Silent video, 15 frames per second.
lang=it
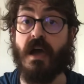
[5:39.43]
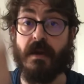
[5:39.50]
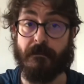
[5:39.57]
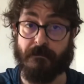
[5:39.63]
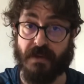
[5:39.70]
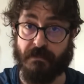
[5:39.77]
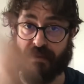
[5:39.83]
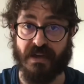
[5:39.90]

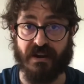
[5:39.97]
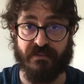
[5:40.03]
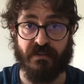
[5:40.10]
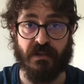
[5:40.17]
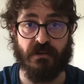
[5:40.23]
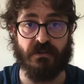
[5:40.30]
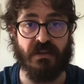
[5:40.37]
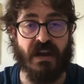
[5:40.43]
mi
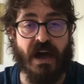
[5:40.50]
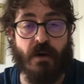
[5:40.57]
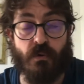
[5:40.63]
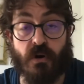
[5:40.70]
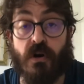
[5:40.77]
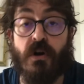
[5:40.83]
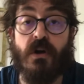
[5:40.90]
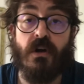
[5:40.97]
meraviglio di
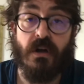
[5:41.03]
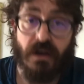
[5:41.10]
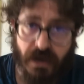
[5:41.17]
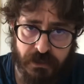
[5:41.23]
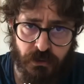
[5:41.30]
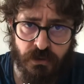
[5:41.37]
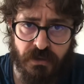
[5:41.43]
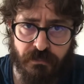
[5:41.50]
Lauro.
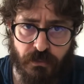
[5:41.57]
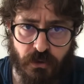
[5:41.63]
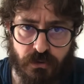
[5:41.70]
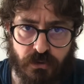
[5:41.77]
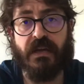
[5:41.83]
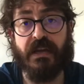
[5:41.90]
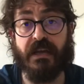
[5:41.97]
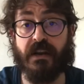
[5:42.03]
Ad ogni
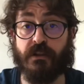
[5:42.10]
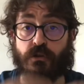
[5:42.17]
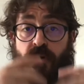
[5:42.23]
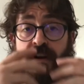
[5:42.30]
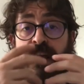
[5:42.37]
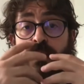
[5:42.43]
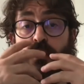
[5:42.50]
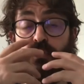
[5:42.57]
modo, il
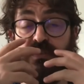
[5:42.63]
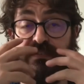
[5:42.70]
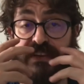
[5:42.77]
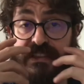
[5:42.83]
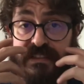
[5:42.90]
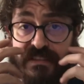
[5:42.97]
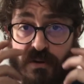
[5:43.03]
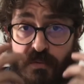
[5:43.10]
ritornello
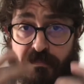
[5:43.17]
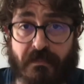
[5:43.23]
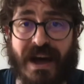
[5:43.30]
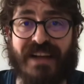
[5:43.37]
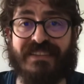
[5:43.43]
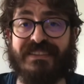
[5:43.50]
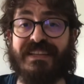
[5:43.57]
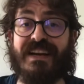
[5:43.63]
diventa un
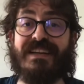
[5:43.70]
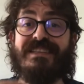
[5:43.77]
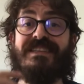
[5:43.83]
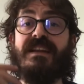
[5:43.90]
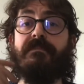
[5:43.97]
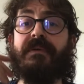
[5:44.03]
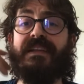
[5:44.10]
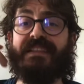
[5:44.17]
mantra che
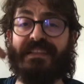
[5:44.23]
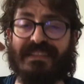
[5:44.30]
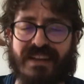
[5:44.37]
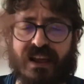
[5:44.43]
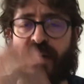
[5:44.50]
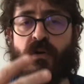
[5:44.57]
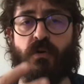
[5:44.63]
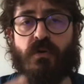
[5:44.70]
si ripete
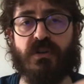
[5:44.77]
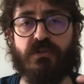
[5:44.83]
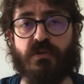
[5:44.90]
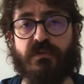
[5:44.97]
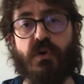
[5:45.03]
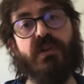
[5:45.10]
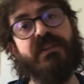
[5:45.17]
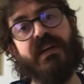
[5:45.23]
tre o
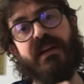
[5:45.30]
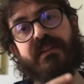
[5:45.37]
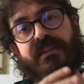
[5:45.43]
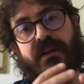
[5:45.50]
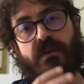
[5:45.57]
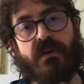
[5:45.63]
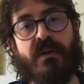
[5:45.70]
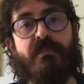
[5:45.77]
quattro volte
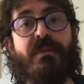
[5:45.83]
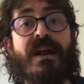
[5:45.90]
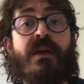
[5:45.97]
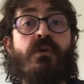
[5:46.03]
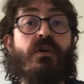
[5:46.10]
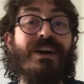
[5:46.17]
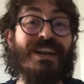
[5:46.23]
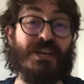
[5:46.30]
all'interno del
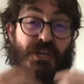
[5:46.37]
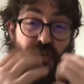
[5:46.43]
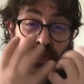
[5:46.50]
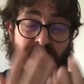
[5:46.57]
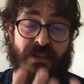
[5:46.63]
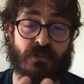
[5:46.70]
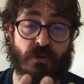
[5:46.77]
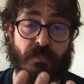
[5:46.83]
brano,
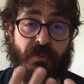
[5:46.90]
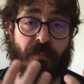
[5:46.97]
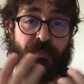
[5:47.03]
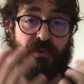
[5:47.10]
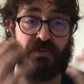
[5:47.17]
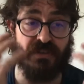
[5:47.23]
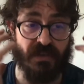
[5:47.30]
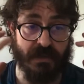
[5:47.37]
crescendo
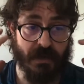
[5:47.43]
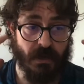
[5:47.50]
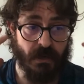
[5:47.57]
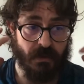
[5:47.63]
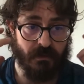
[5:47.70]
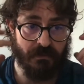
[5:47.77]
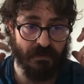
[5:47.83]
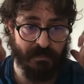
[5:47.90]
proprio di,
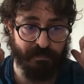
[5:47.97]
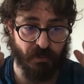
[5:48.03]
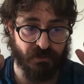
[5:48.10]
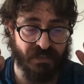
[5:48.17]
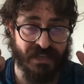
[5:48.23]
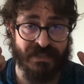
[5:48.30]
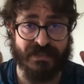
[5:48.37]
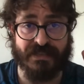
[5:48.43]
di
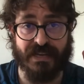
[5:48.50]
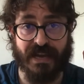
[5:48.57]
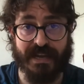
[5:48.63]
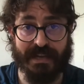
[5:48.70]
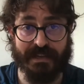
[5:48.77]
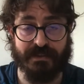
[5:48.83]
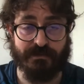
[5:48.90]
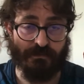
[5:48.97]
potenza
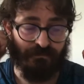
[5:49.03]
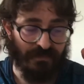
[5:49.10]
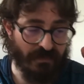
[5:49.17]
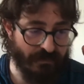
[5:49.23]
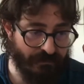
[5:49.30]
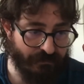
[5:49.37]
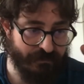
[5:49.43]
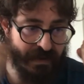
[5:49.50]
e
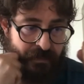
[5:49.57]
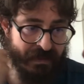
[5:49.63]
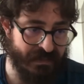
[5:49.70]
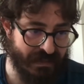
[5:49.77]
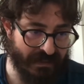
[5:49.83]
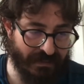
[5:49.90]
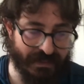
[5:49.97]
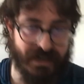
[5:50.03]

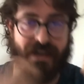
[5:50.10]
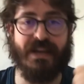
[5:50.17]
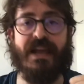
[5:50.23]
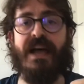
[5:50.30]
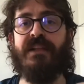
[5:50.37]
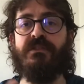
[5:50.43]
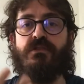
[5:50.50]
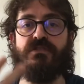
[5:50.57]
veramente
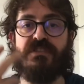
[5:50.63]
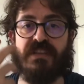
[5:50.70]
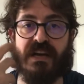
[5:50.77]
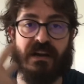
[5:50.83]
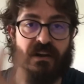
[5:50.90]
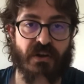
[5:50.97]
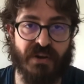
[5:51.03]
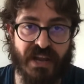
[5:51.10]
attaccandosi
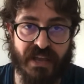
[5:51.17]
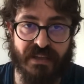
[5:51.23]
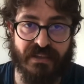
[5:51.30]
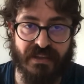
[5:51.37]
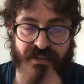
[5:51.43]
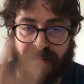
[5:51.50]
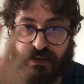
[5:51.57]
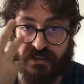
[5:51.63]
alle
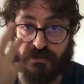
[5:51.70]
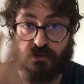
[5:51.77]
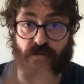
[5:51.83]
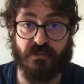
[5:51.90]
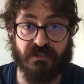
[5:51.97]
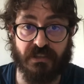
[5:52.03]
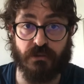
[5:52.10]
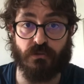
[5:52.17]
orecchie
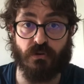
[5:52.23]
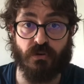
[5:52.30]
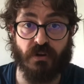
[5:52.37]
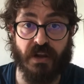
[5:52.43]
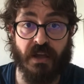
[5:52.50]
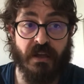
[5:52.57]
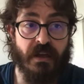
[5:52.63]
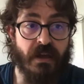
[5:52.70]

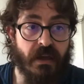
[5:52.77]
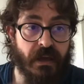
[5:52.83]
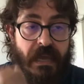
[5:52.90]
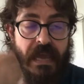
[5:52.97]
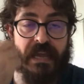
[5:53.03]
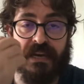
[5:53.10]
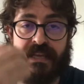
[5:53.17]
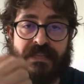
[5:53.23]
dell'ascoltatore
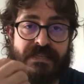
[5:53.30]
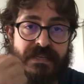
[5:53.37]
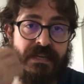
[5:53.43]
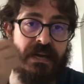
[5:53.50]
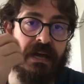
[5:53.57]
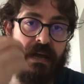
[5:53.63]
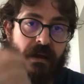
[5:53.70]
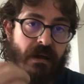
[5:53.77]
che
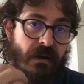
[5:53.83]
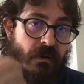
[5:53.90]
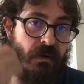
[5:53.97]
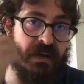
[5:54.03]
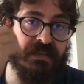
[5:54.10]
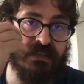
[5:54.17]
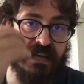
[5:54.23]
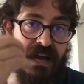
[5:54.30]
inizia
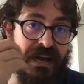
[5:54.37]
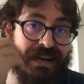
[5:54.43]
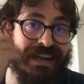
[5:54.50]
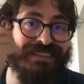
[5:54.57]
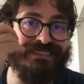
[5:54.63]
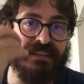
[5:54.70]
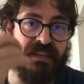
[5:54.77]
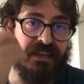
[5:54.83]
quasi a
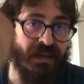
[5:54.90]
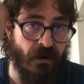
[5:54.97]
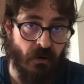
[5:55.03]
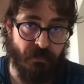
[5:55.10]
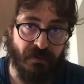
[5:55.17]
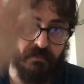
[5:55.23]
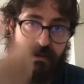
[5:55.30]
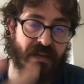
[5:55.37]

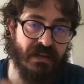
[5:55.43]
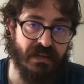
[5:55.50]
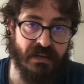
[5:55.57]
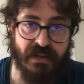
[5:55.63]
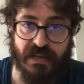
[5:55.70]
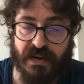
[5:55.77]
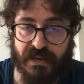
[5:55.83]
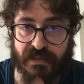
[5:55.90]
canticchiarlo prima
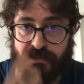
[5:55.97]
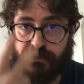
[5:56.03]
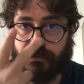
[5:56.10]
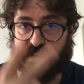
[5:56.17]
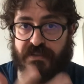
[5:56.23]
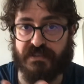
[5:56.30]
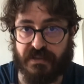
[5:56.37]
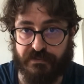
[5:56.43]
che la
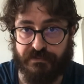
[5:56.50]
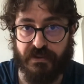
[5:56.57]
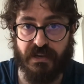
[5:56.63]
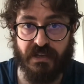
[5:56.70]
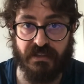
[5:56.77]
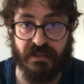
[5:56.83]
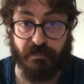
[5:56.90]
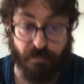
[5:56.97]
canzone sia
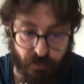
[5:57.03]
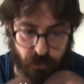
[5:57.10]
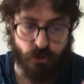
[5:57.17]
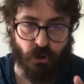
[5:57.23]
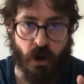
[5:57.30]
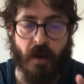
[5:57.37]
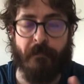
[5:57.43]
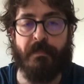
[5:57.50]
finita.
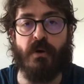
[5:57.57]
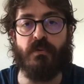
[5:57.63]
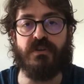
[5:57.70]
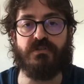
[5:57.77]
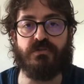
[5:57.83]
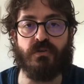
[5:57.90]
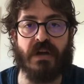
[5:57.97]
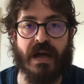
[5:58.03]
Purtroppo
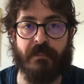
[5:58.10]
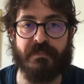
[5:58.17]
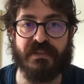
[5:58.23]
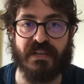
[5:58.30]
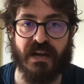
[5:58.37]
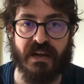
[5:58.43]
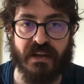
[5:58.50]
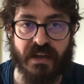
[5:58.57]
questo
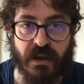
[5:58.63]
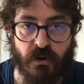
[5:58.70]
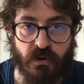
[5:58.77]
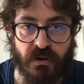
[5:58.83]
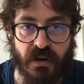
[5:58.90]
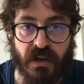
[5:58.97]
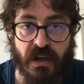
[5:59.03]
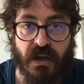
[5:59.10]
capita anche
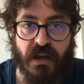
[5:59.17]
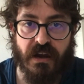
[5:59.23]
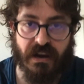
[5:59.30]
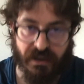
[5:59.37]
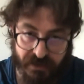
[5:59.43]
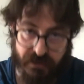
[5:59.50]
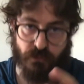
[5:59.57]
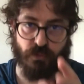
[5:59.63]
con
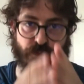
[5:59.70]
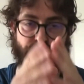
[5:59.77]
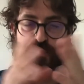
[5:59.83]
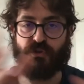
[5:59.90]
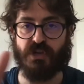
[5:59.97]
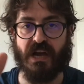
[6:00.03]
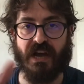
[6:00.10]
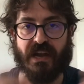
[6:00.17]
la hit
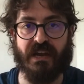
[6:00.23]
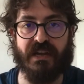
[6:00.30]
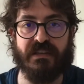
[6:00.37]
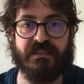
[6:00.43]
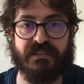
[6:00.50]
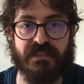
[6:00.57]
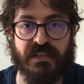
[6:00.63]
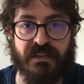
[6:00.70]
ufficiale
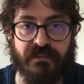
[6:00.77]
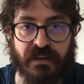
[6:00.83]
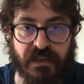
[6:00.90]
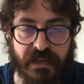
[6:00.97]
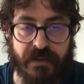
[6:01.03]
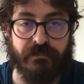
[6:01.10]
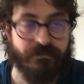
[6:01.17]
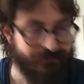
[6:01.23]
estiva
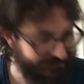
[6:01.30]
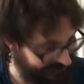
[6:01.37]
che